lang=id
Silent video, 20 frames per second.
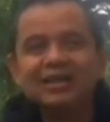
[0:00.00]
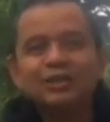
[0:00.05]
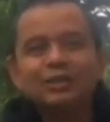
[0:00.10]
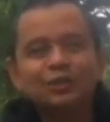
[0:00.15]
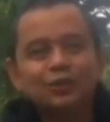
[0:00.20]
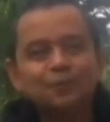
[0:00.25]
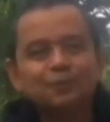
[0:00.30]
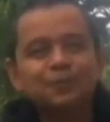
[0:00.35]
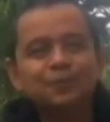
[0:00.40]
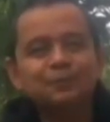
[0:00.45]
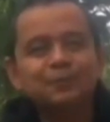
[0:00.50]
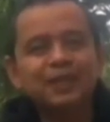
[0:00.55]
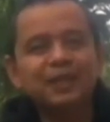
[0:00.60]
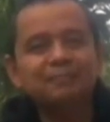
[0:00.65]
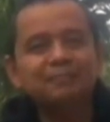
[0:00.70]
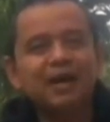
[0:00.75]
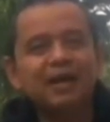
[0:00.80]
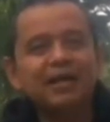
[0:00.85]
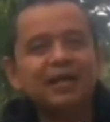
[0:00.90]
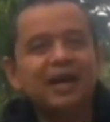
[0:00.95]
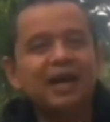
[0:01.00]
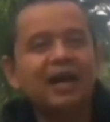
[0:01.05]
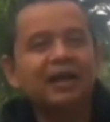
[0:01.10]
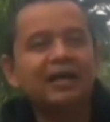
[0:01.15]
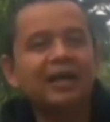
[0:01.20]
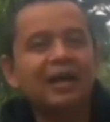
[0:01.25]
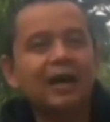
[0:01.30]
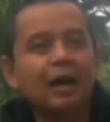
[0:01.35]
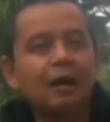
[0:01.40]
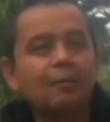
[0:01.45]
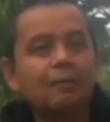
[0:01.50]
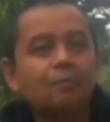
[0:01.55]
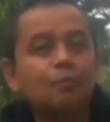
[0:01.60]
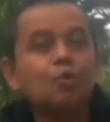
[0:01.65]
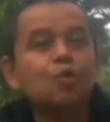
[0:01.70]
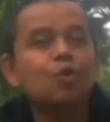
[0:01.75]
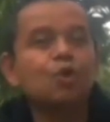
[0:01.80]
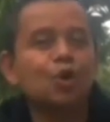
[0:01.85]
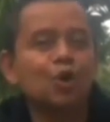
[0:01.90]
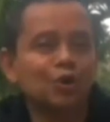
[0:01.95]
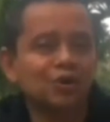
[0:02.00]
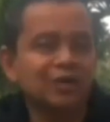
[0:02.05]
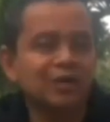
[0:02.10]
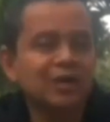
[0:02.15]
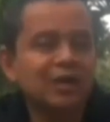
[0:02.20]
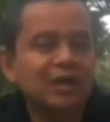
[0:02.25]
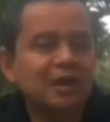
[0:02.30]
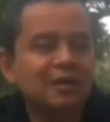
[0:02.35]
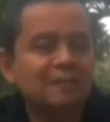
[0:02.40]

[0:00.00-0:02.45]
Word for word: sub-sub temanya adalah bunglon.